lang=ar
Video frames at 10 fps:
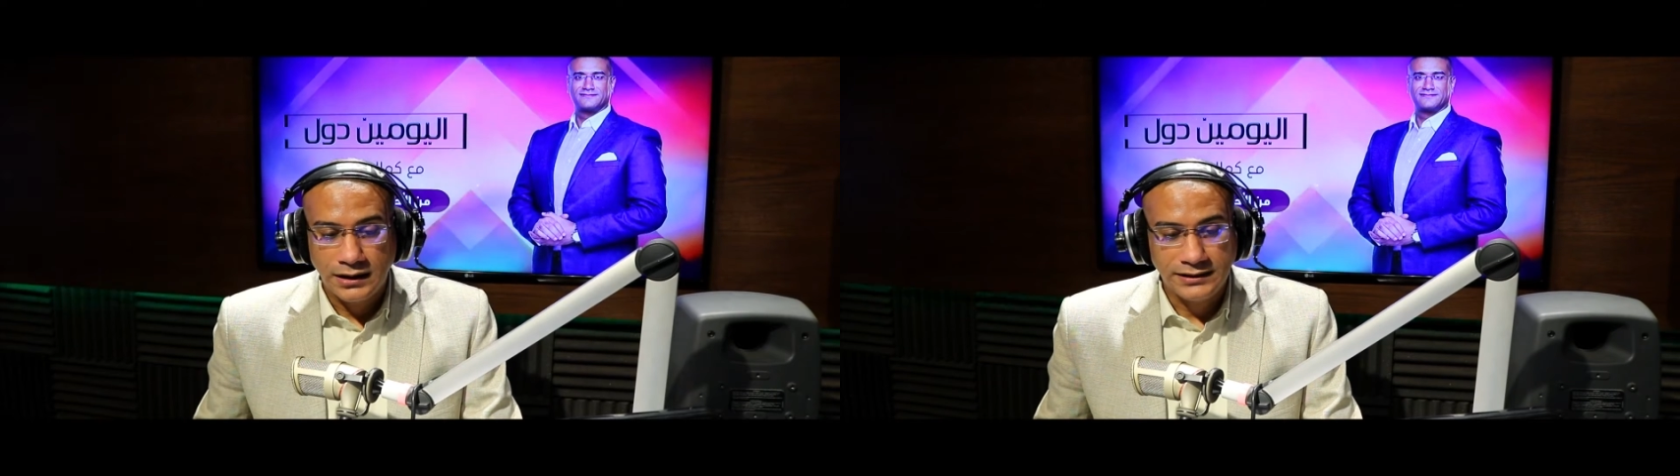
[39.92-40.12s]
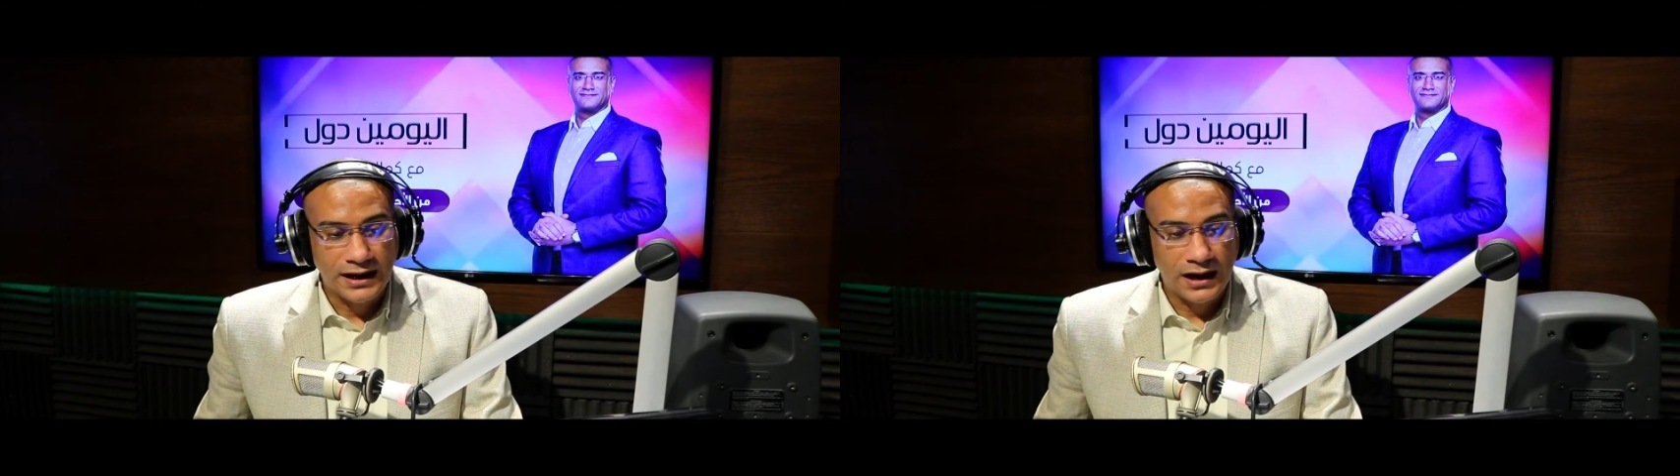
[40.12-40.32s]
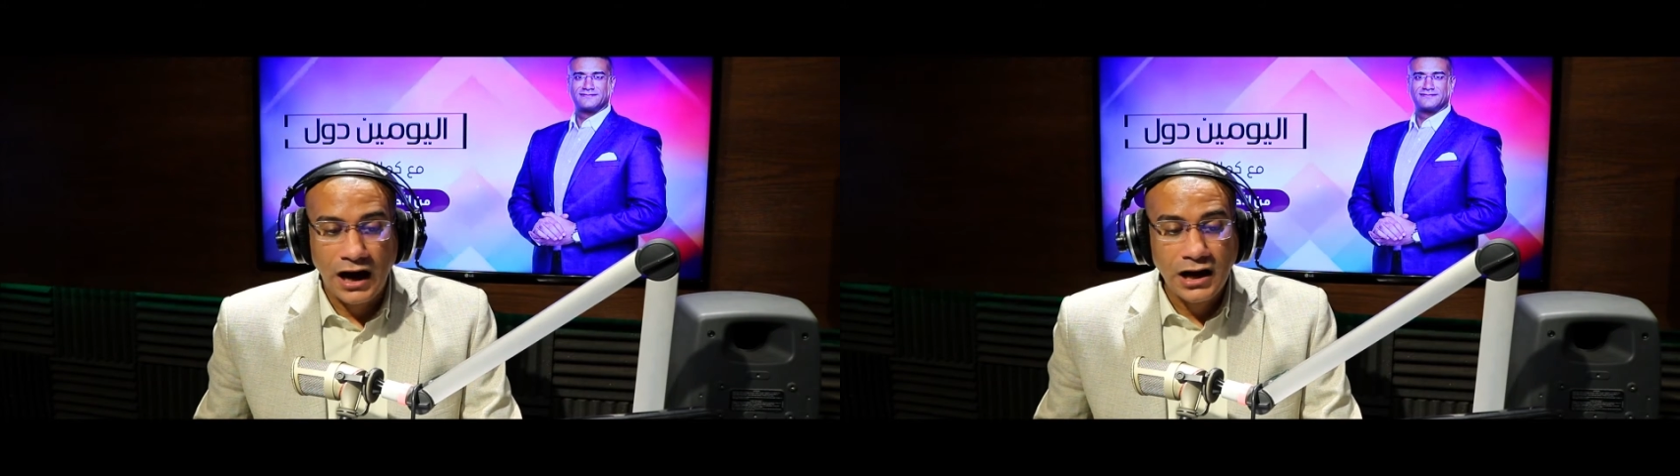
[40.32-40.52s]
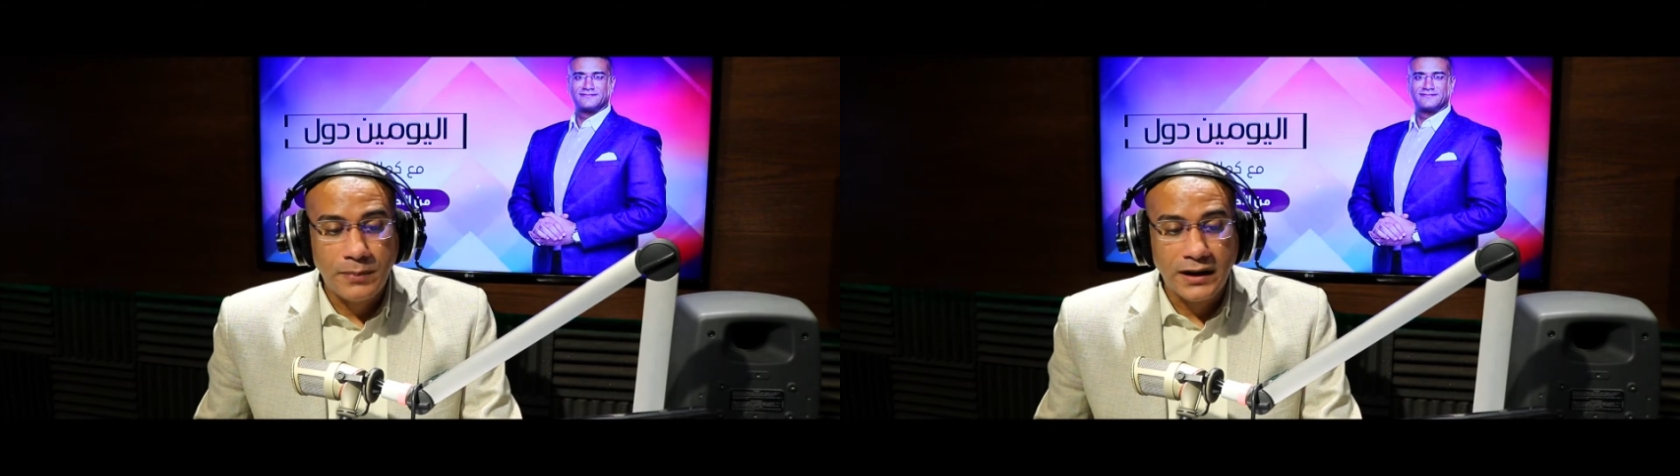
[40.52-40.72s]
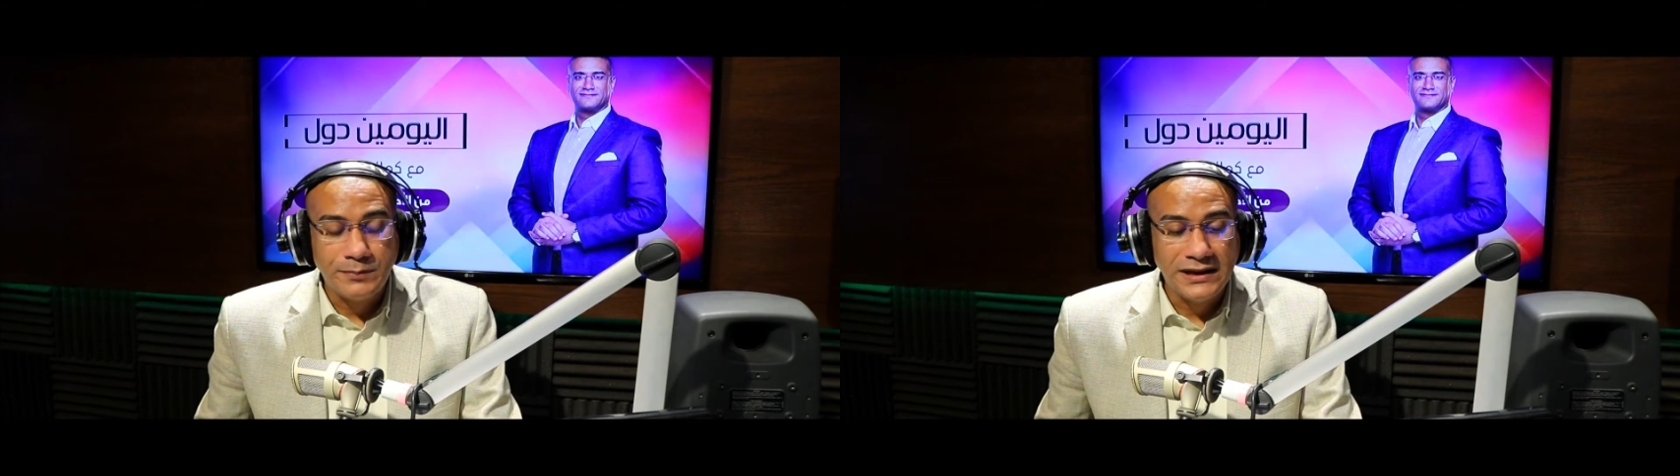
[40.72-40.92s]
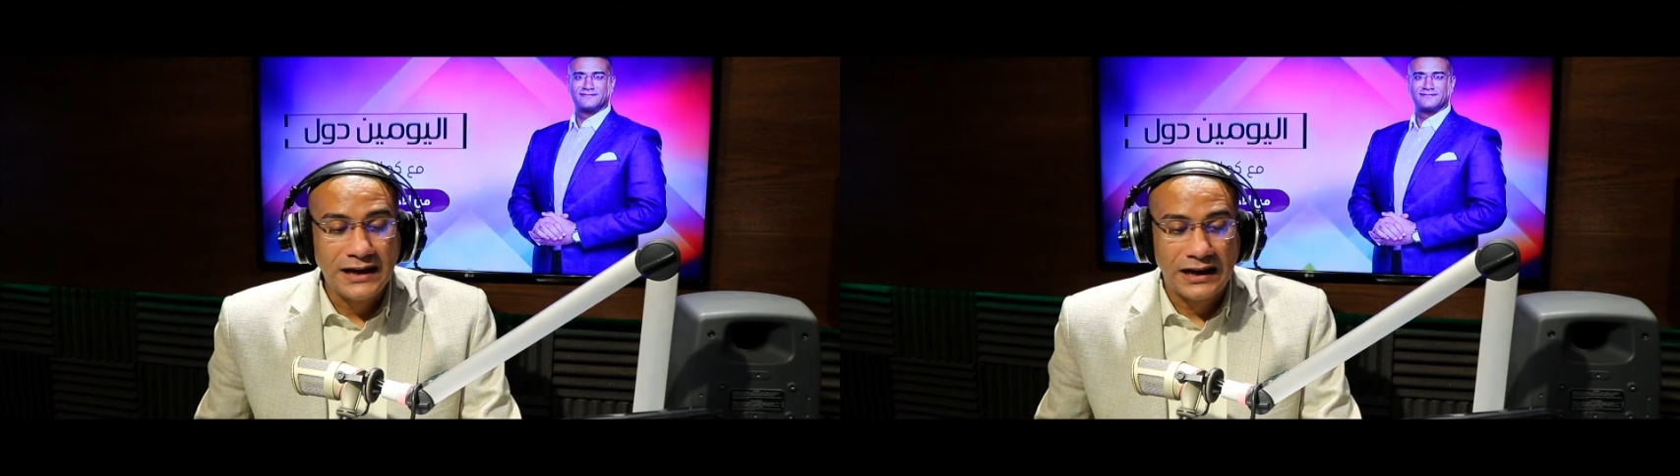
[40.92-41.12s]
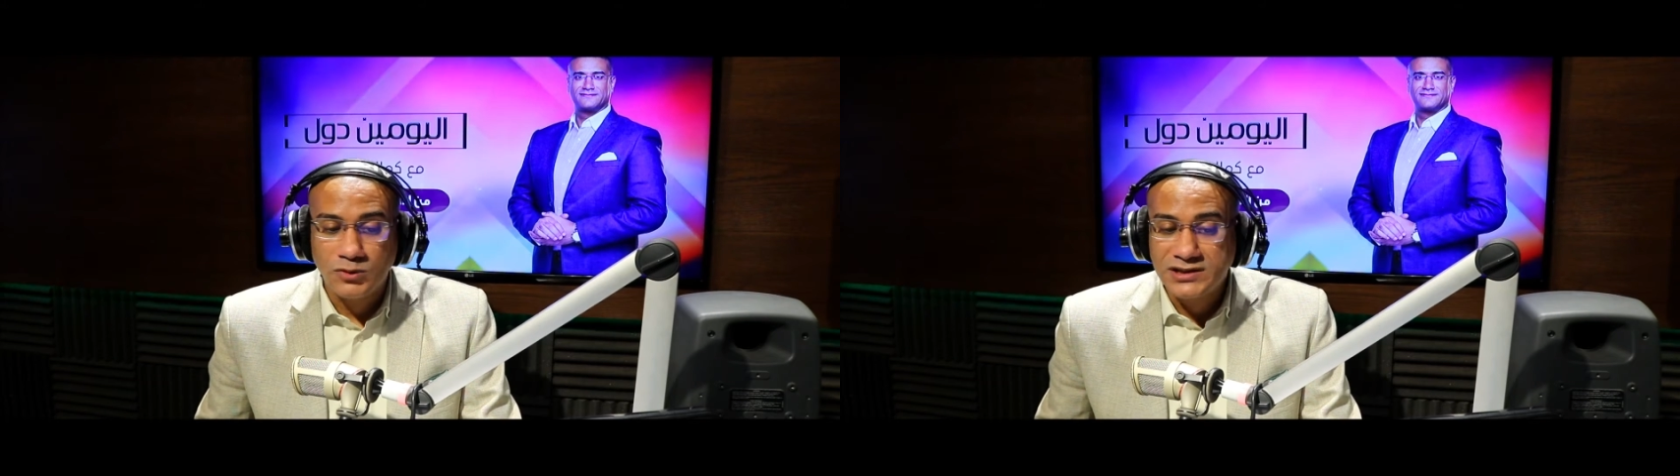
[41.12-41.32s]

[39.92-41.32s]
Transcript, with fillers: ده اكبر مينا على